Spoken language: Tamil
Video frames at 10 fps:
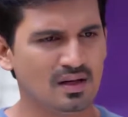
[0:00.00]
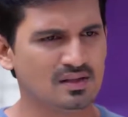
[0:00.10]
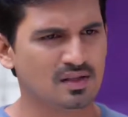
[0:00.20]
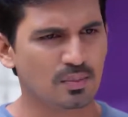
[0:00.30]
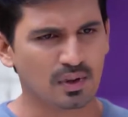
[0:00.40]

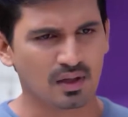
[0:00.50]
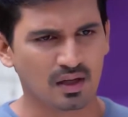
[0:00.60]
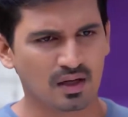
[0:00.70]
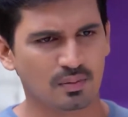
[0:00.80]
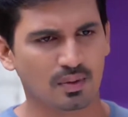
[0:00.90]
ஏன் இஷ்டப்படி
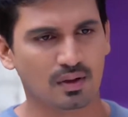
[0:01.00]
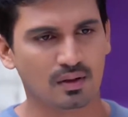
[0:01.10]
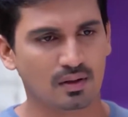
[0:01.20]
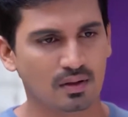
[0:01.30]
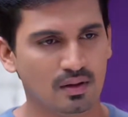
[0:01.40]
கல்யாணம்
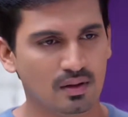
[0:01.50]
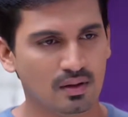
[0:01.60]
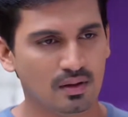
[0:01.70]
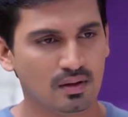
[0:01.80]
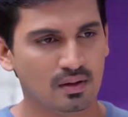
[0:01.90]
பண்ணேன்
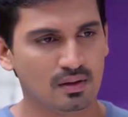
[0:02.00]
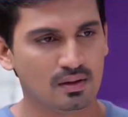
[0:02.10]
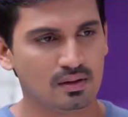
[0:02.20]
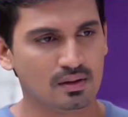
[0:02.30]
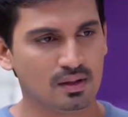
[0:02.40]

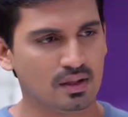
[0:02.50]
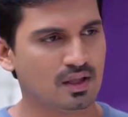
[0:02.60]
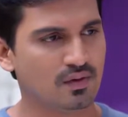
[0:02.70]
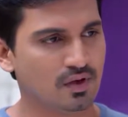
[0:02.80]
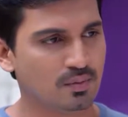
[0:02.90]

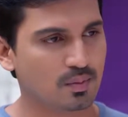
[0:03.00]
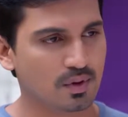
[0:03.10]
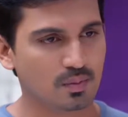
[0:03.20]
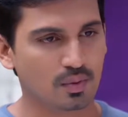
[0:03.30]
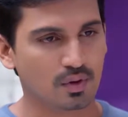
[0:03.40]
எனக்கு
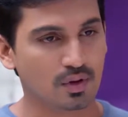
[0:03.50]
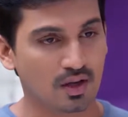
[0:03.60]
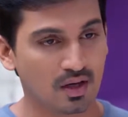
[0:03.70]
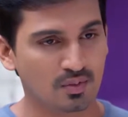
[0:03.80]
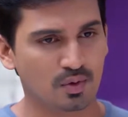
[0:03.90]
விருப்பமான
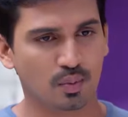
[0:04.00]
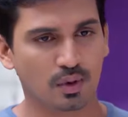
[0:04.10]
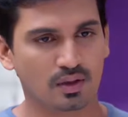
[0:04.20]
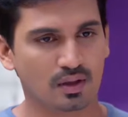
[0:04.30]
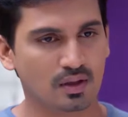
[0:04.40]
பொண்ணோட
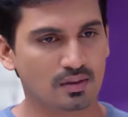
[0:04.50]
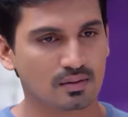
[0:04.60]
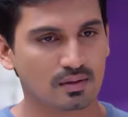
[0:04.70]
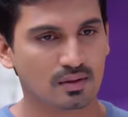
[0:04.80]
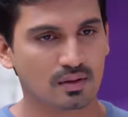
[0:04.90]
ஹனிமூன் போயிருந்தா
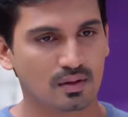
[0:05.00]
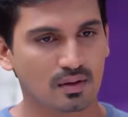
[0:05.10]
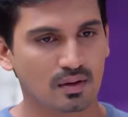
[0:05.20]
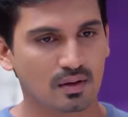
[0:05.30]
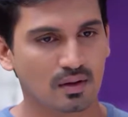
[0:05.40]

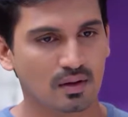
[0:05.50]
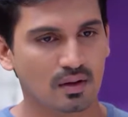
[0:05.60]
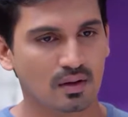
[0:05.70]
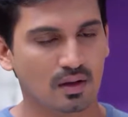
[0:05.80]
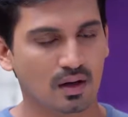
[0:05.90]

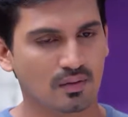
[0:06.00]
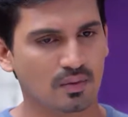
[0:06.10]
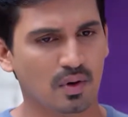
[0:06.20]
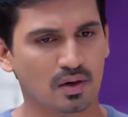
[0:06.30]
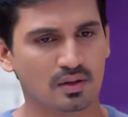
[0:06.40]

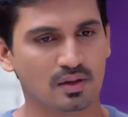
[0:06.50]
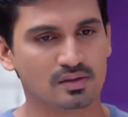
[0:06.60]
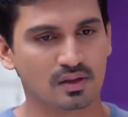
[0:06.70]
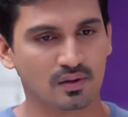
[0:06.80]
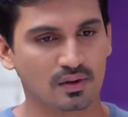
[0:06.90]
அவ மாடர்ன்
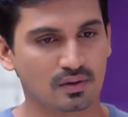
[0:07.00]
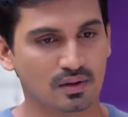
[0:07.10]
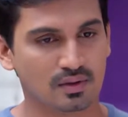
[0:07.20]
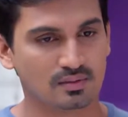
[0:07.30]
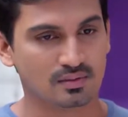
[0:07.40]
ட்ரெஸ்ல
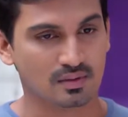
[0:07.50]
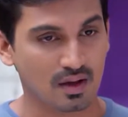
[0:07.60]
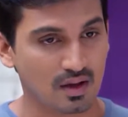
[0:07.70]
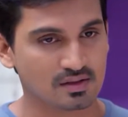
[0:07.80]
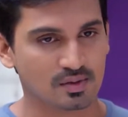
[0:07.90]
வரணும்னு தான்
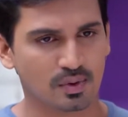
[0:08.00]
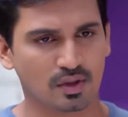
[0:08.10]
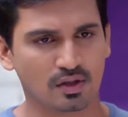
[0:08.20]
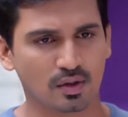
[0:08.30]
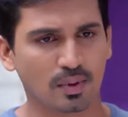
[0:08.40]
நான்
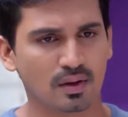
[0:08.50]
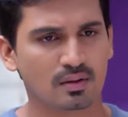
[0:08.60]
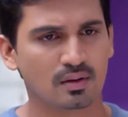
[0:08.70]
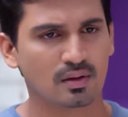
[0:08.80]
ஆசைப்பட்டிருப்பேன்